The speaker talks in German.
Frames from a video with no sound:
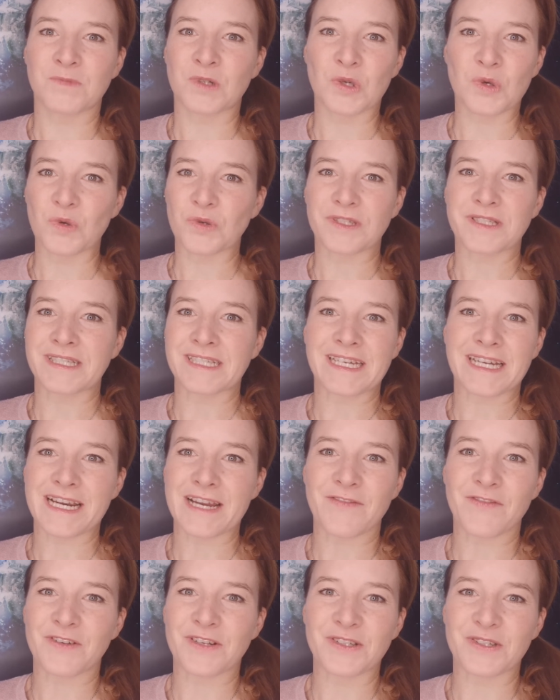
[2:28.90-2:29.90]
großen
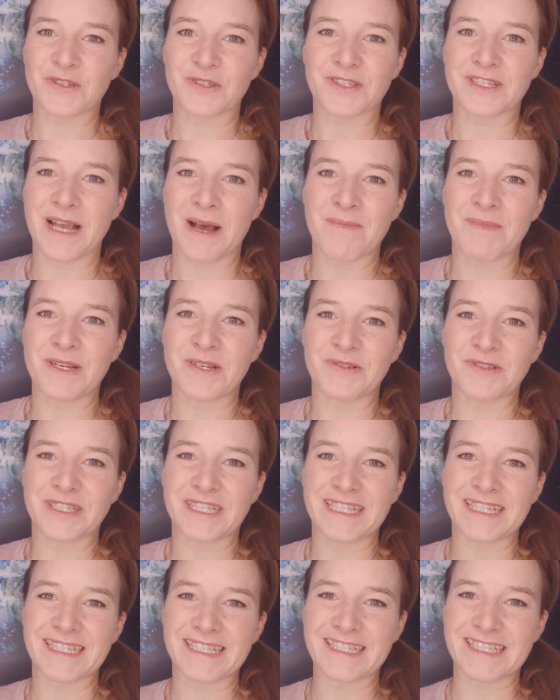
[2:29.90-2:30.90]
Kräften zusammen
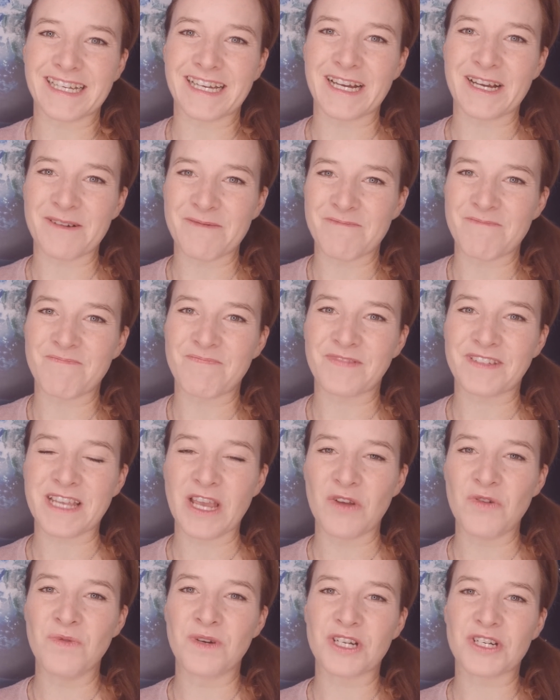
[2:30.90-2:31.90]
und ist ähm,
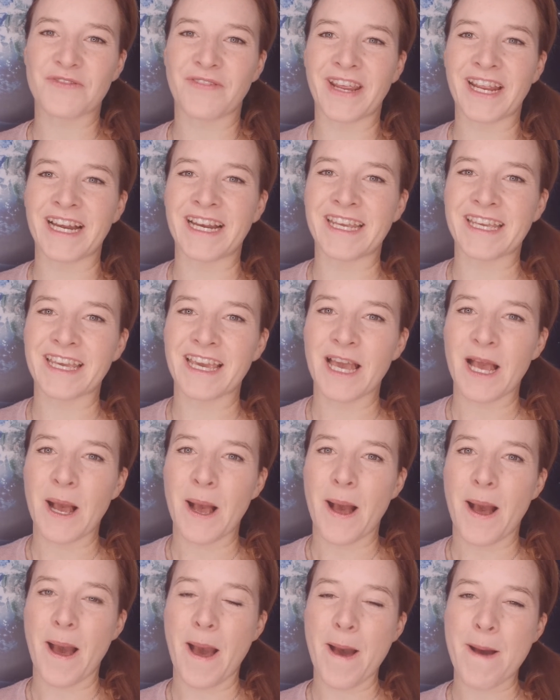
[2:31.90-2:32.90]
sehr überschwänglich.
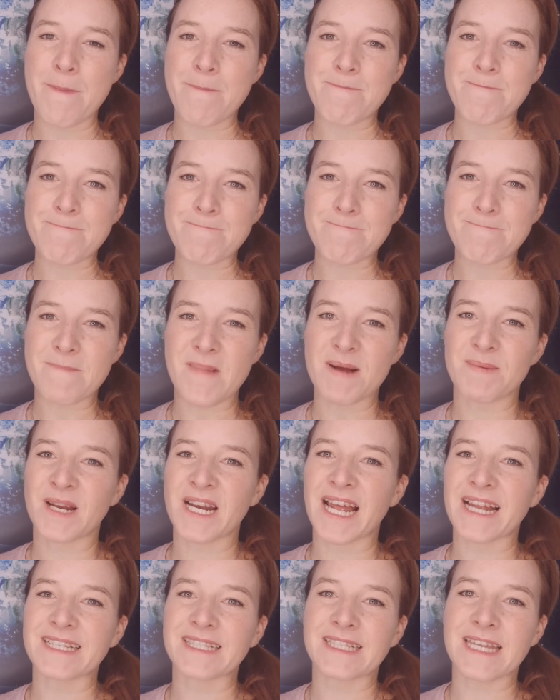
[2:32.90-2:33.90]
Ähm,
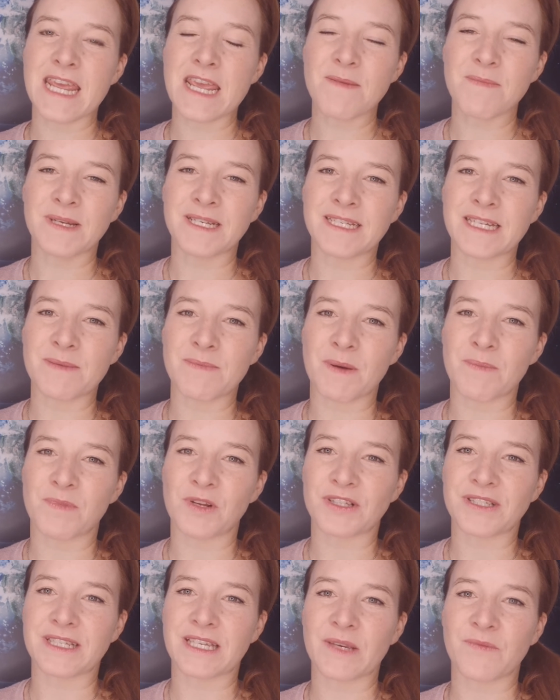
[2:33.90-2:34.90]
man hat Themen, die man
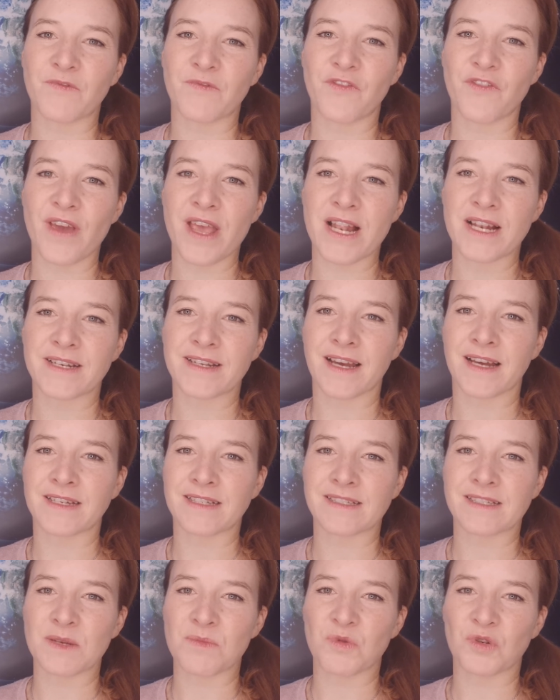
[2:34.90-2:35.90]
plötzlich im Feld hat,
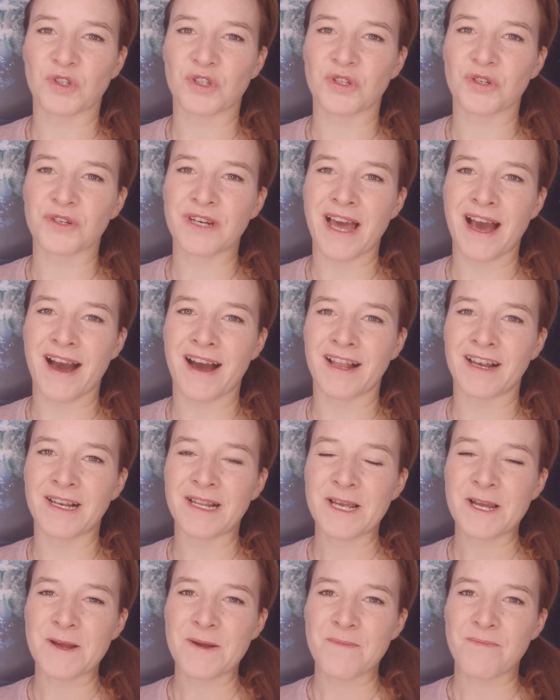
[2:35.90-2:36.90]
ist emotional.
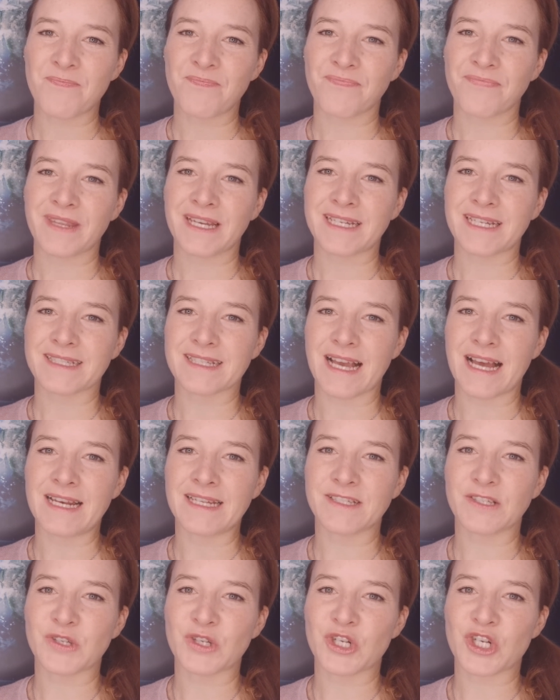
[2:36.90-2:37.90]
Das
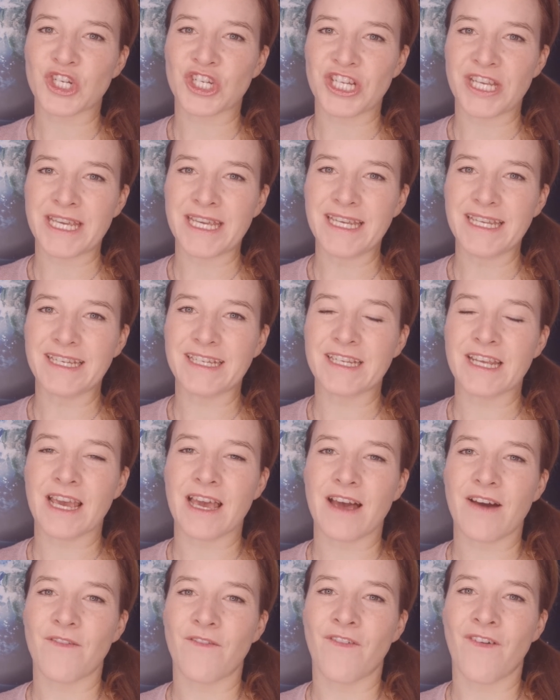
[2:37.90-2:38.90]
alles geschieht,
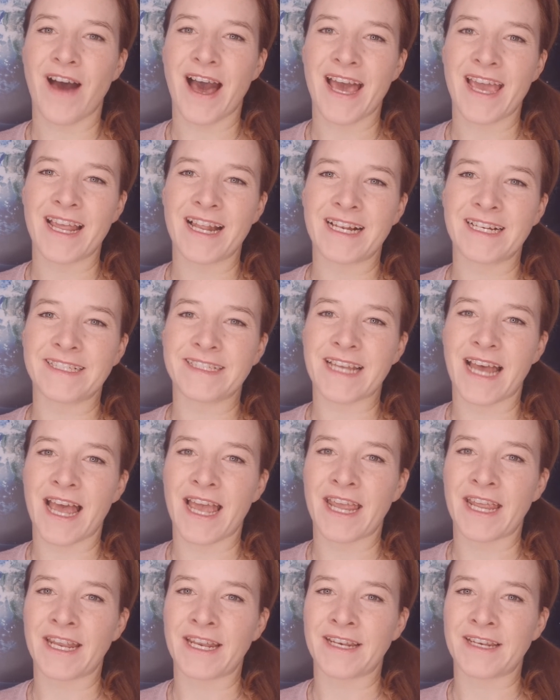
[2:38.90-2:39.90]
weil
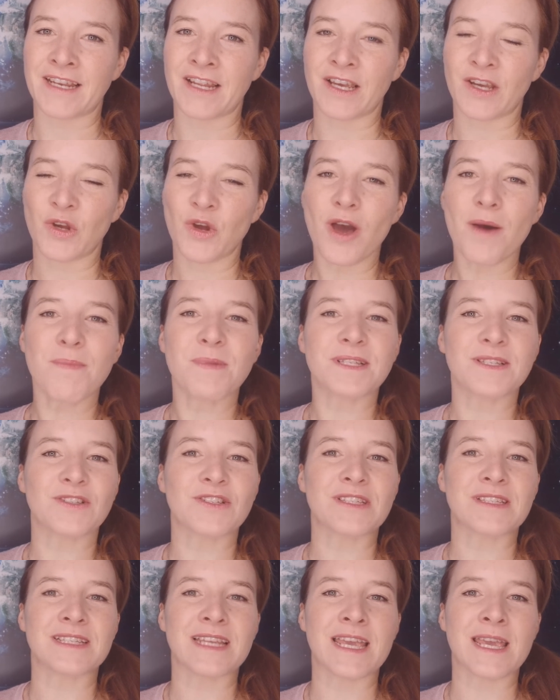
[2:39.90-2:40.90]
dein
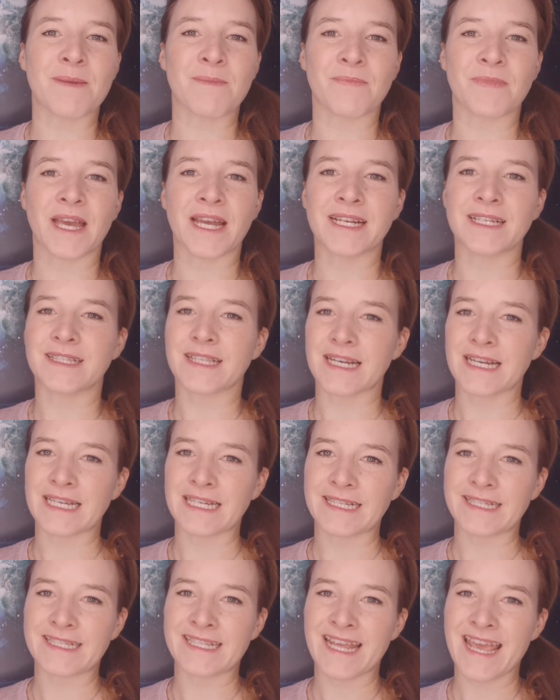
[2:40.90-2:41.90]
Körpersystem, deine
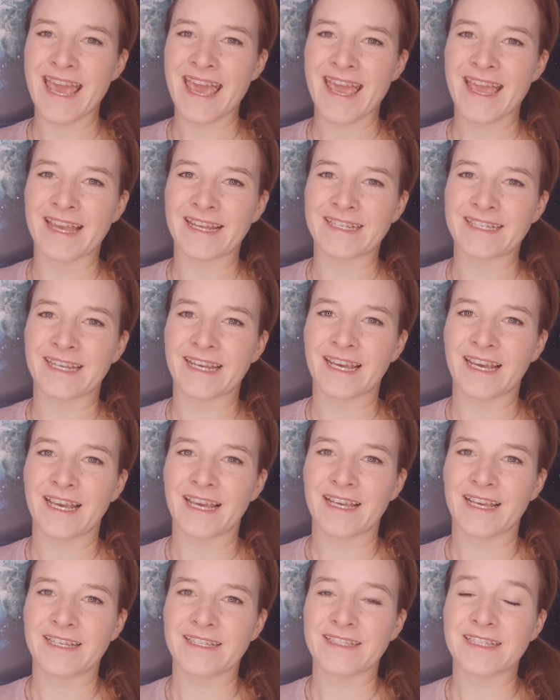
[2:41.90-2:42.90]
Trinität
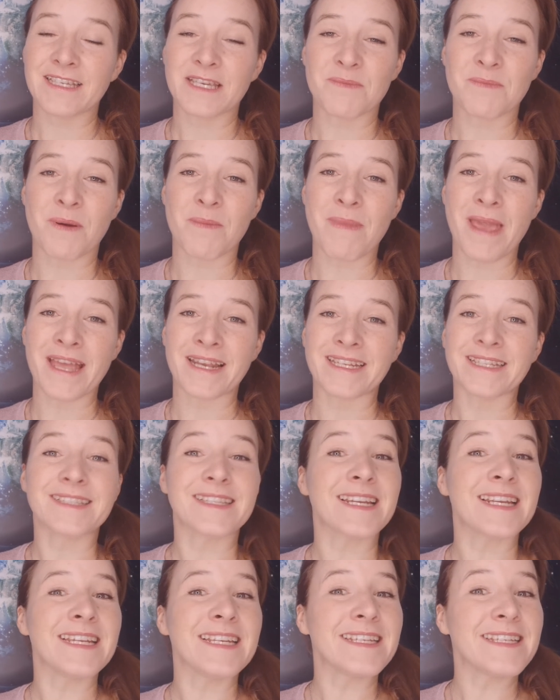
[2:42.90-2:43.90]
sich immer mehr in die
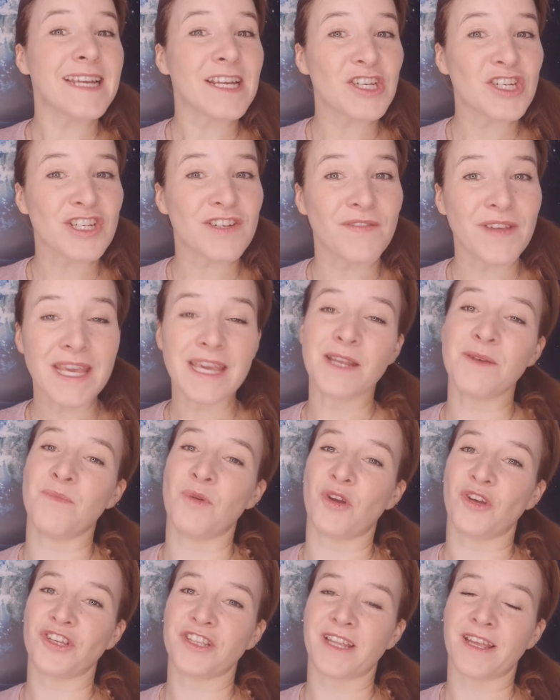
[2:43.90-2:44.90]
Trinität schwingen
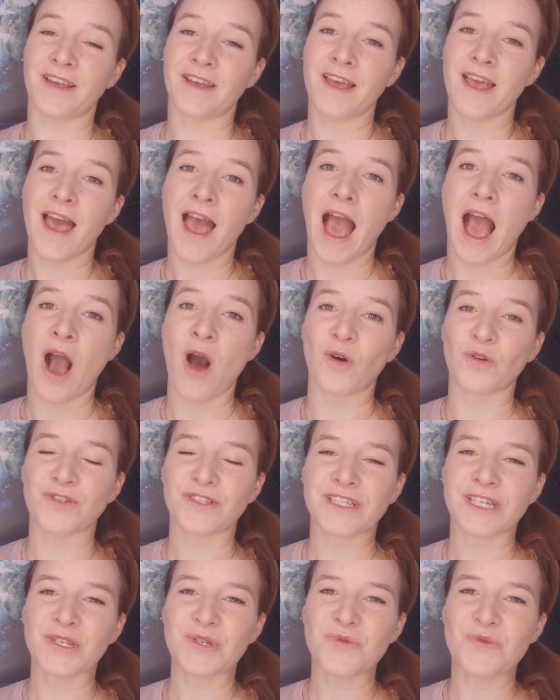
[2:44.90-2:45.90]
möchte,
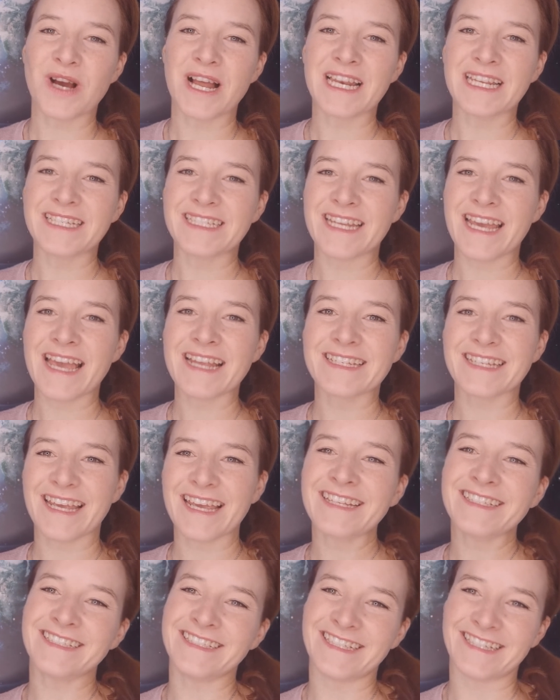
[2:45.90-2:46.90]
aus der Dualität
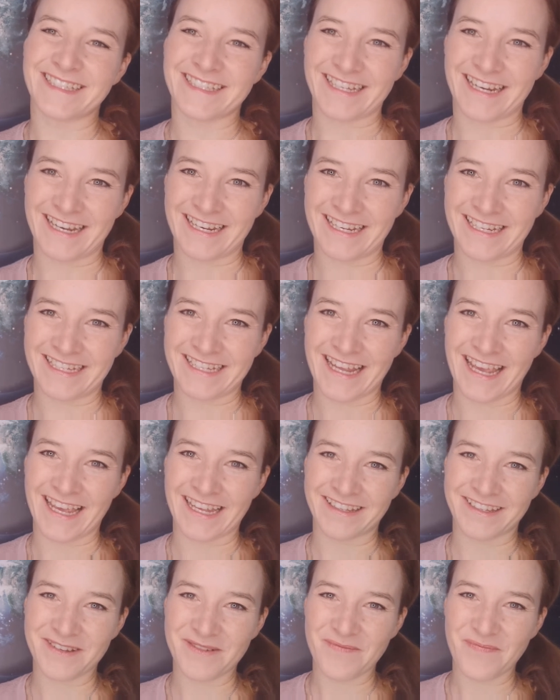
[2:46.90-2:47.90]
in die
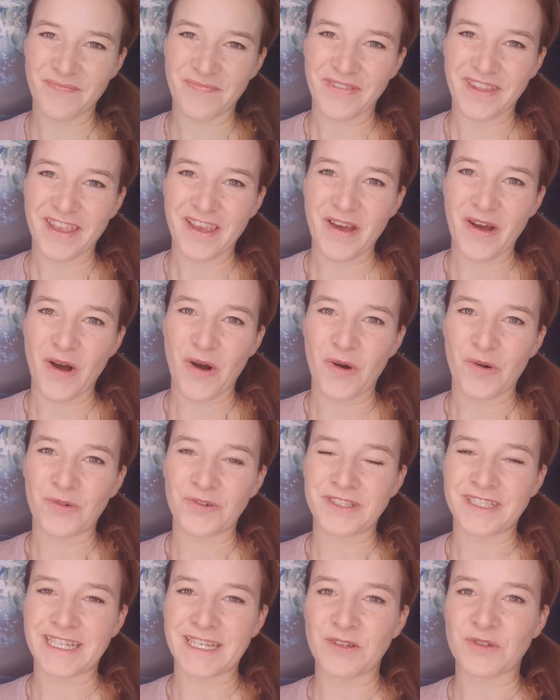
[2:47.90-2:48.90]
Trinität.
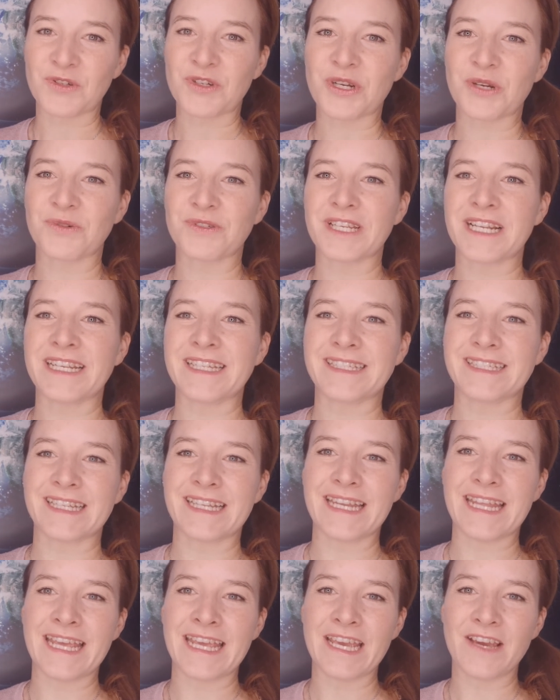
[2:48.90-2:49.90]
Und ich und Jocelyn
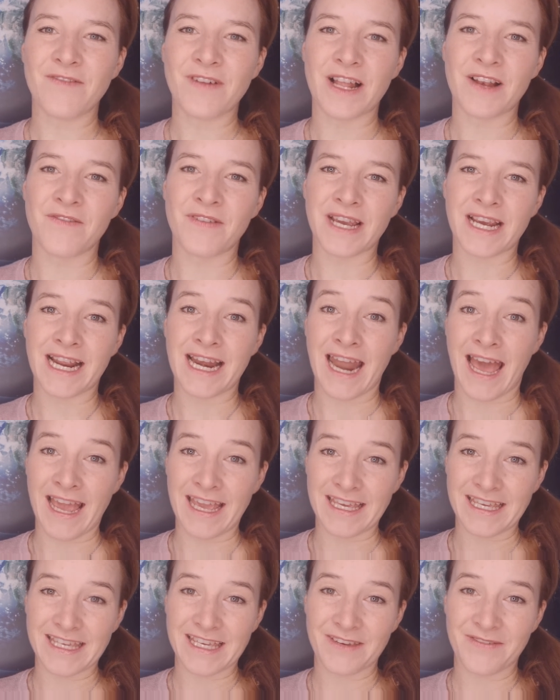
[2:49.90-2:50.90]
sind hier, weil wir
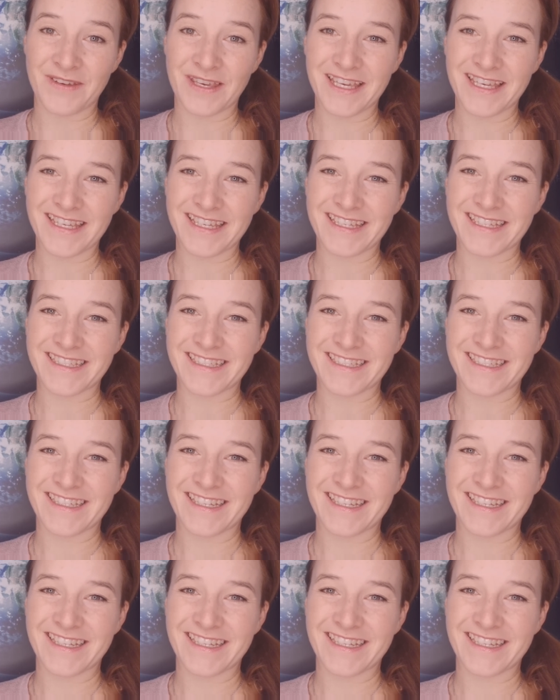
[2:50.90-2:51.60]
Gleichgewicht